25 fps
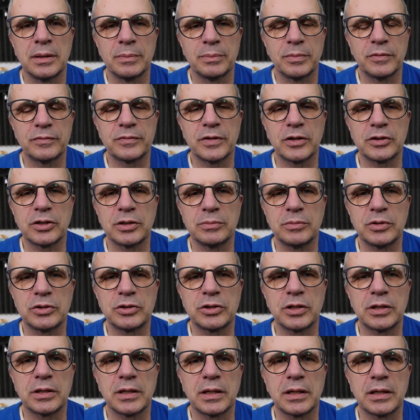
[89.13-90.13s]
Powtarzam
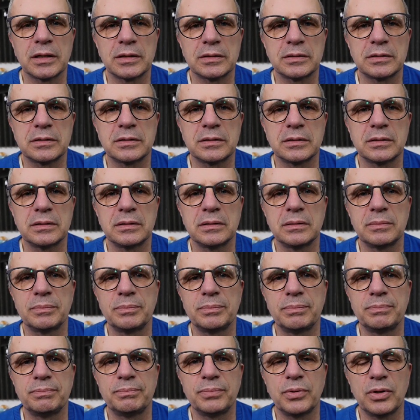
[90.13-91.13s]
jeszcze raz, y,
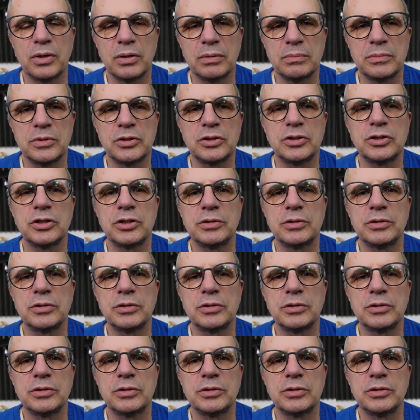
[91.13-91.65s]
pomyśl